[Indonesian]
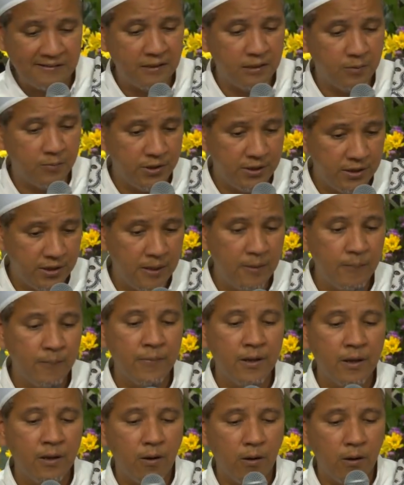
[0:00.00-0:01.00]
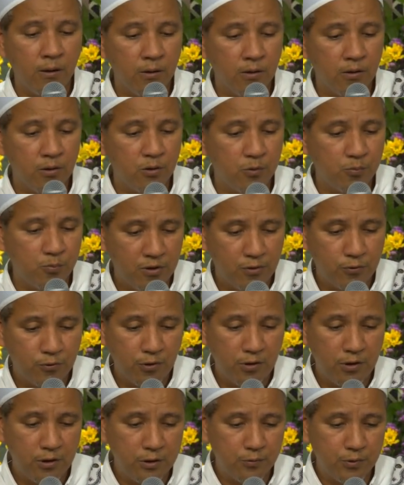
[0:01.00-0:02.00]
alamin. Allahumma
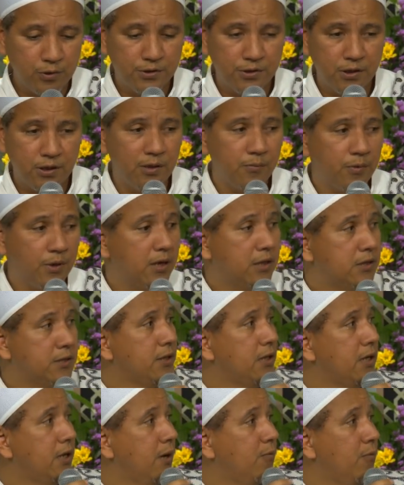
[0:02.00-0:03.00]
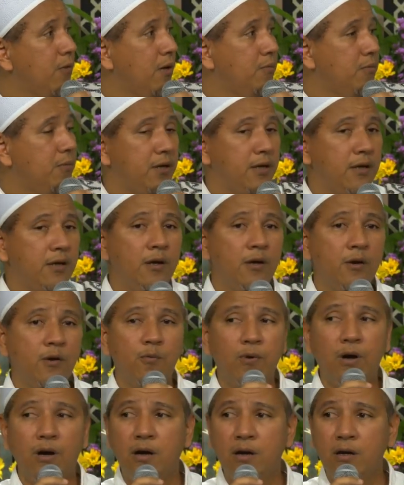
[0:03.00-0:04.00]
salli wa sallim ala sirina Muhammadin
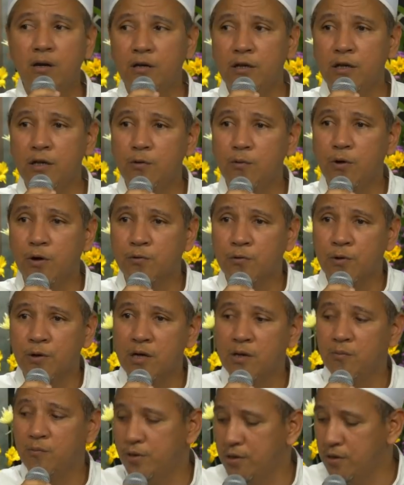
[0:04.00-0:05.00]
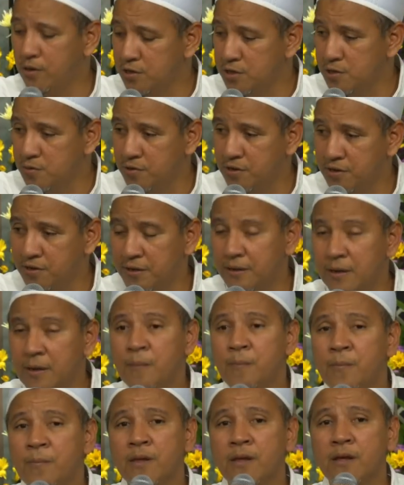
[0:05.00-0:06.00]
wa alihi wa ashabi ajma'in.
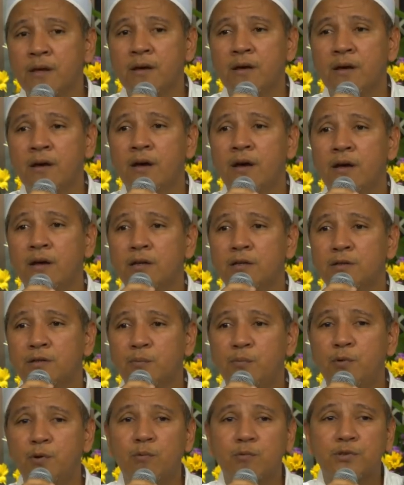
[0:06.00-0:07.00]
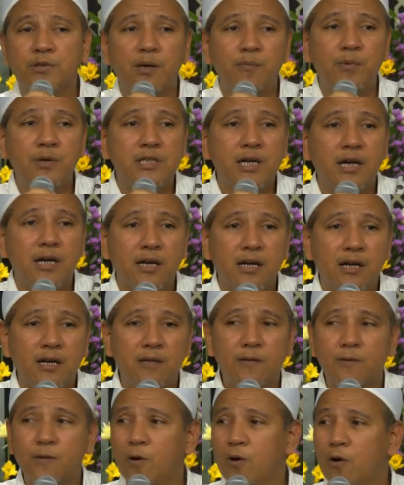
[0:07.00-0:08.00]
Sebelum saya
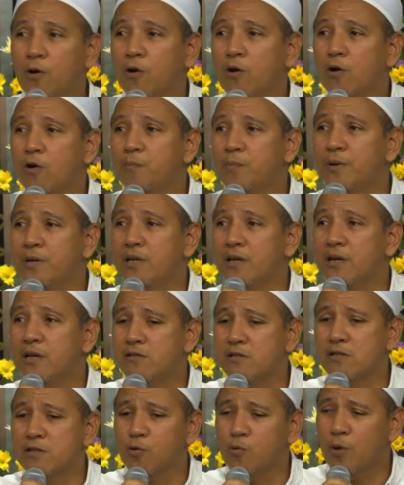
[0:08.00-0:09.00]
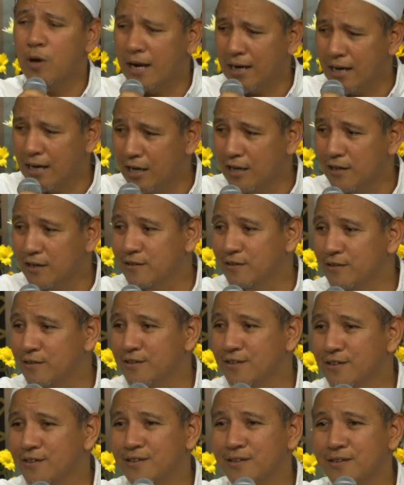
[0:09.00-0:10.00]
bicara, tolong kopinya dikeluarkan.
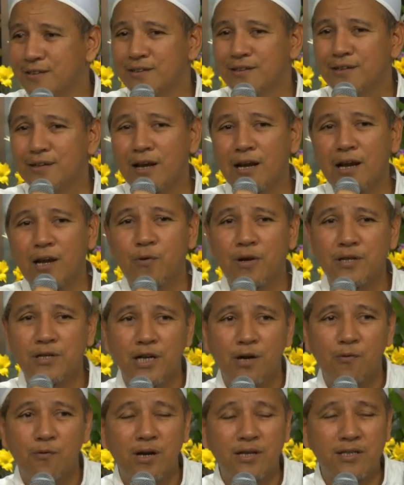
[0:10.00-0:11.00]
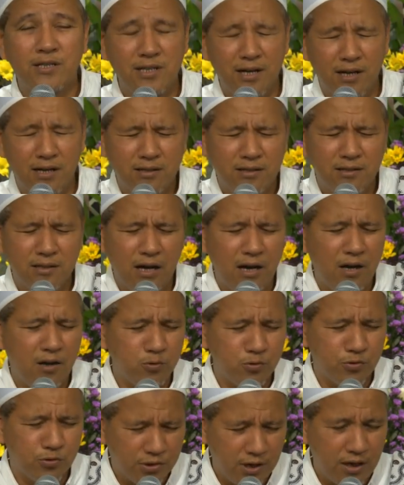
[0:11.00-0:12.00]
Karena wajah-wajah
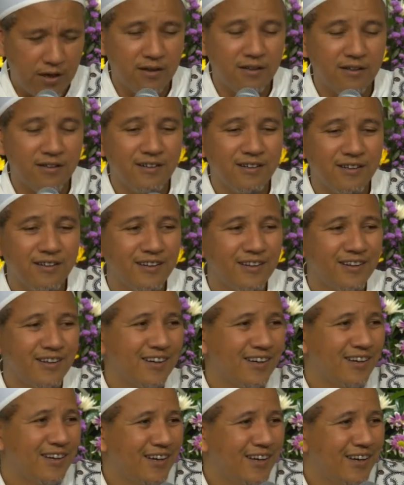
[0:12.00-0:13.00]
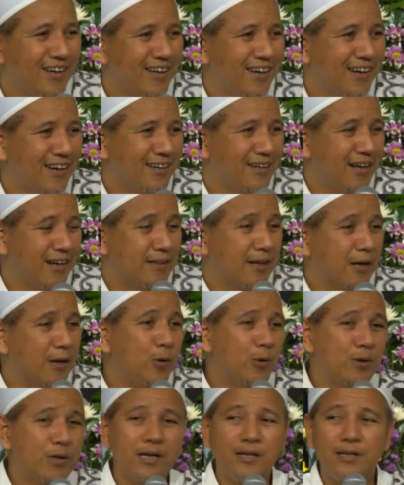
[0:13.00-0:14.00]
kehausan ya, dan
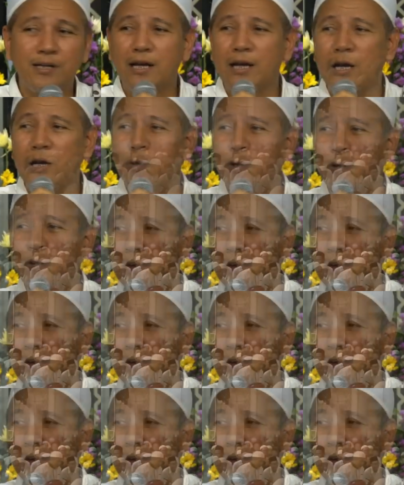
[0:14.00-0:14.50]
tergoda dengan